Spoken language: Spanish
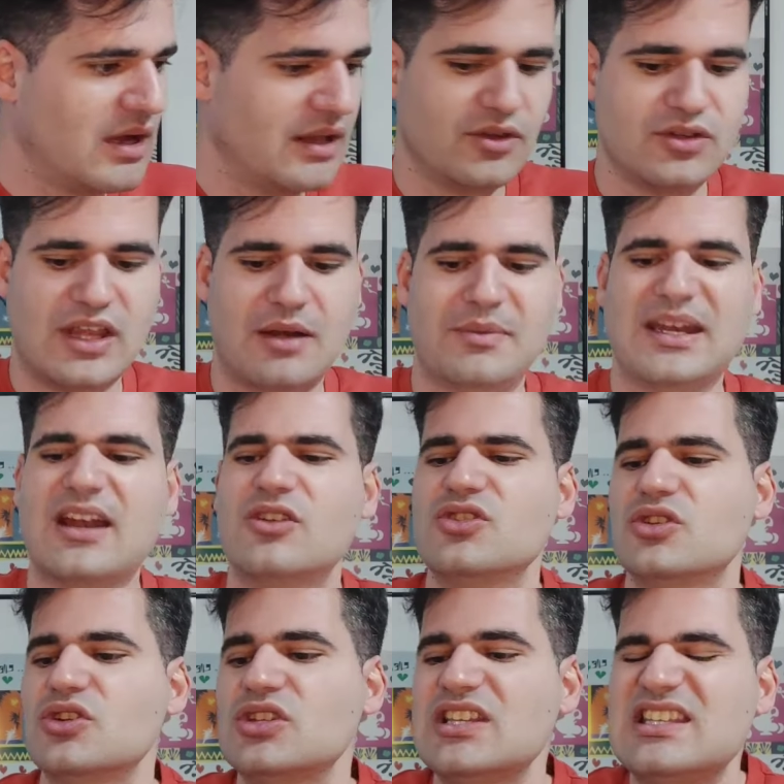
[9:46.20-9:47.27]
cuando terminaron.
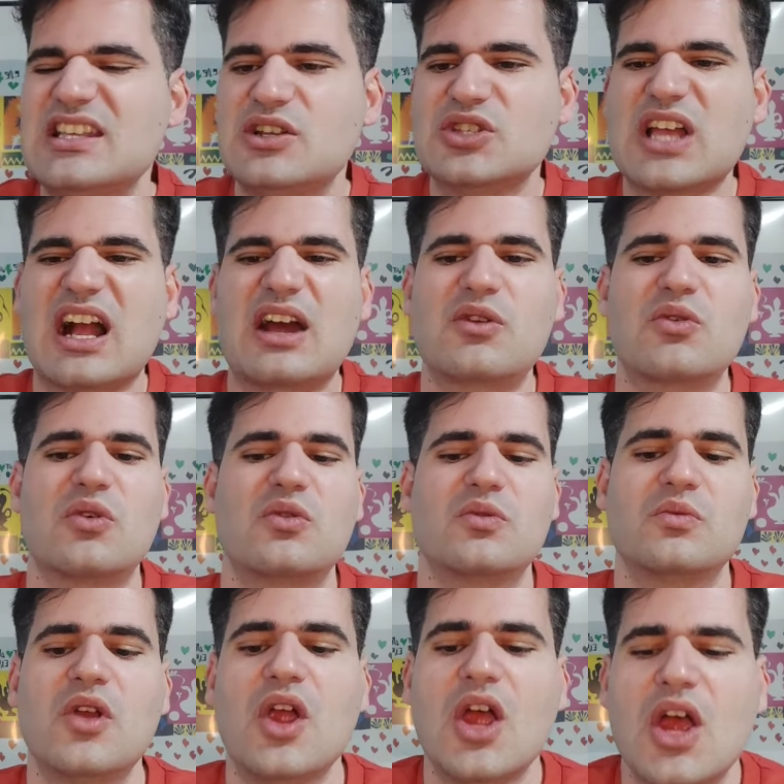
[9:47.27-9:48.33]
Yo no sé si lo sacaron con
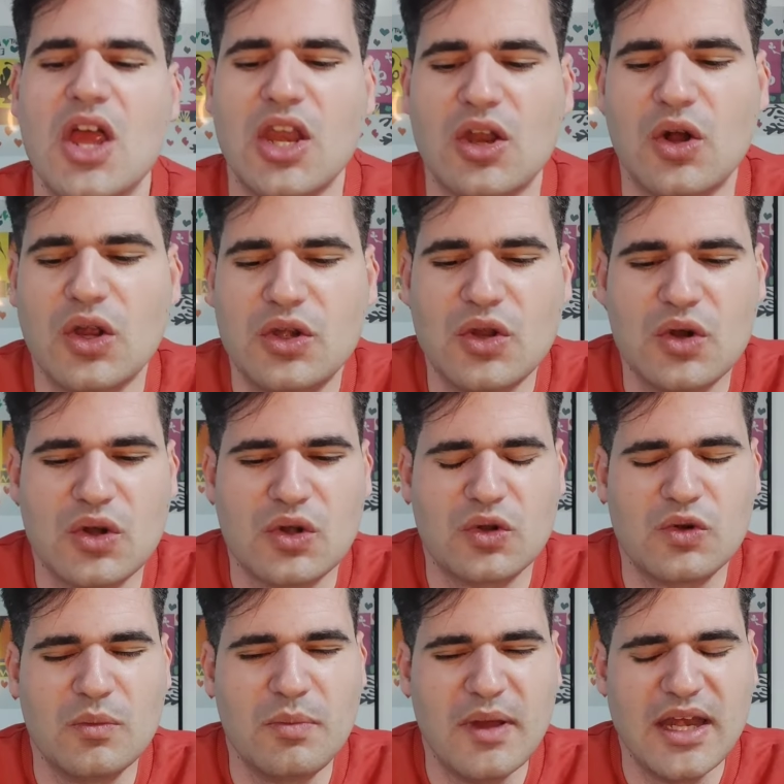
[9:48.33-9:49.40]
un. No,
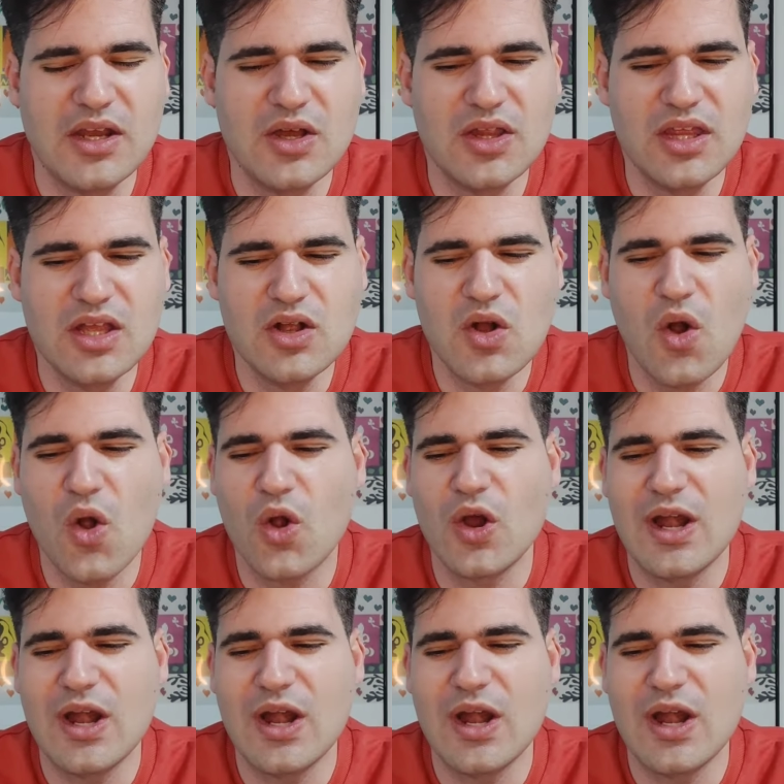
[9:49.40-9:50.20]
con un periódico o